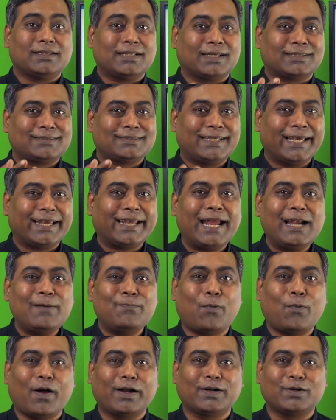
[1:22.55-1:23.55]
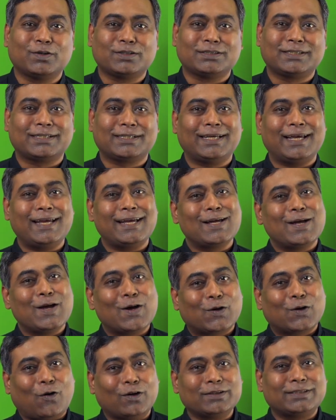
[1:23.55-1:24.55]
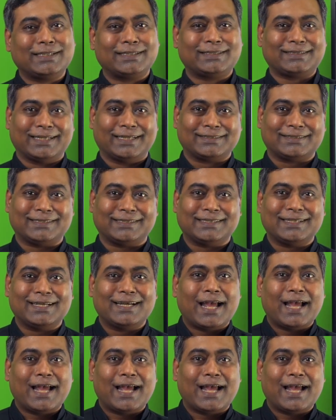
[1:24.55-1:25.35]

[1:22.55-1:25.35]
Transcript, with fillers: দ্য সেকেন্ড পয়েন্ট হচ্ছে গিয়ে কনসিস্টেন্সি